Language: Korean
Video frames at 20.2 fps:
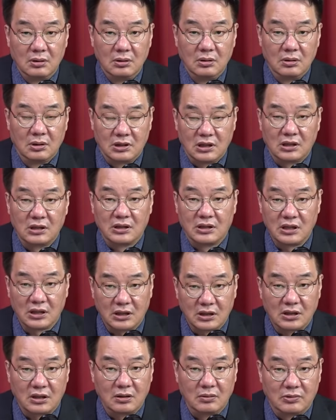영장을
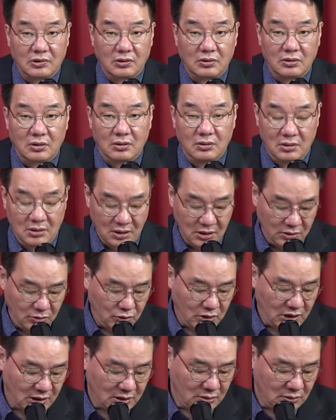기각시켜버렸죠. 그러니까
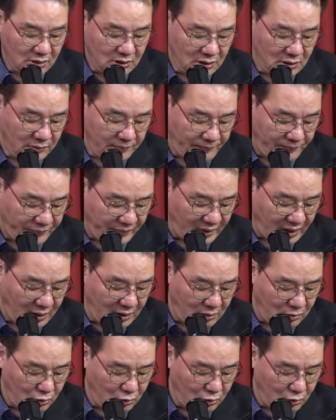유창훈이 음,